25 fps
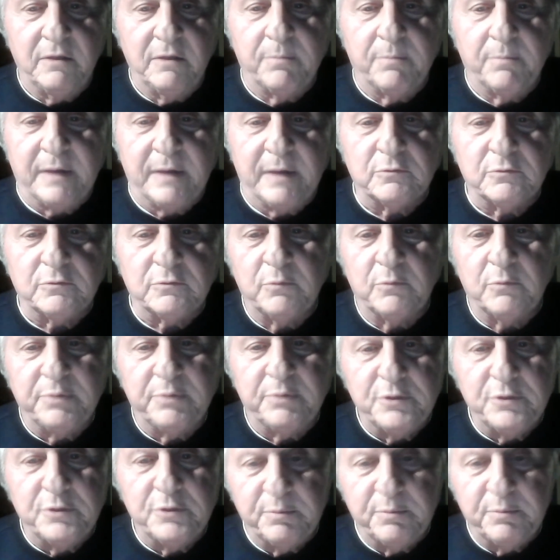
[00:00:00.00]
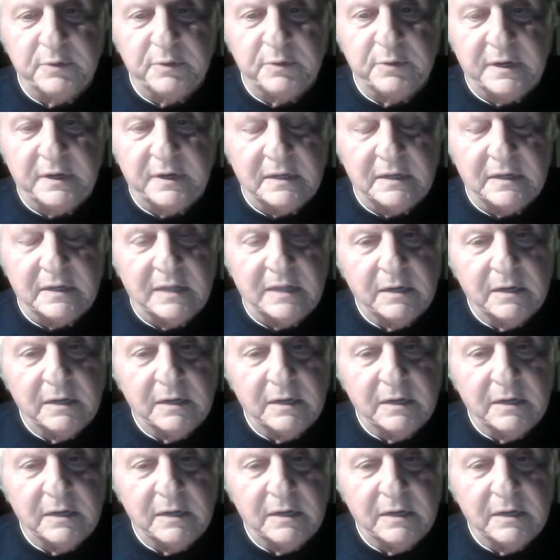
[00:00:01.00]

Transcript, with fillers: io parto da un principio di realtà,